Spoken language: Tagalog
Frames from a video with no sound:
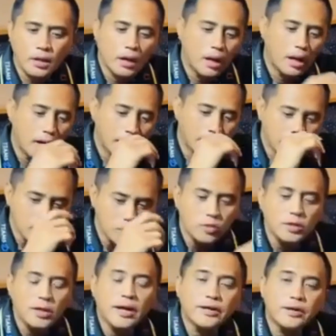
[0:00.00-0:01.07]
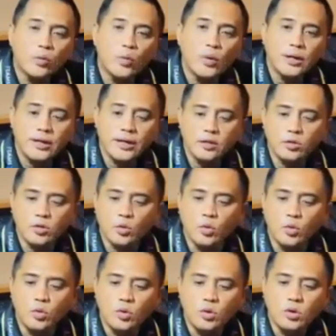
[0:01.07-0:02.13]
Uh, the new Gunner 1 and
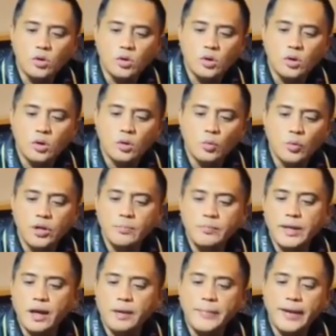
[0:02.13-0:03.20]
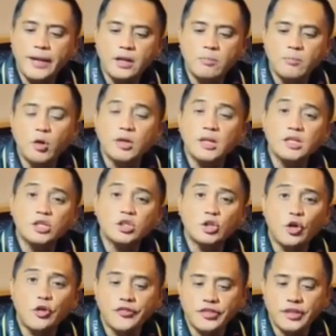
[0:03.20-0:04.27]
2 will be available in
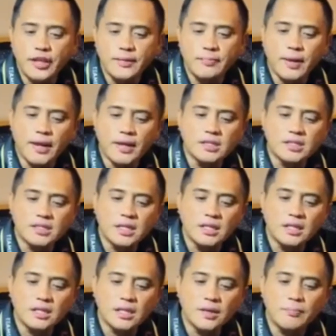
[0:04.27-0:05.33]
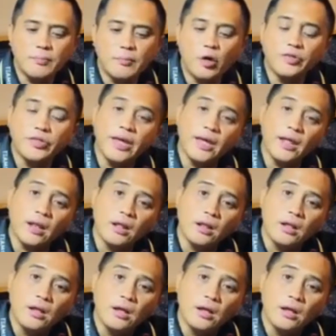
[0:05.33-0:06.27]
soft tip and steel tip model,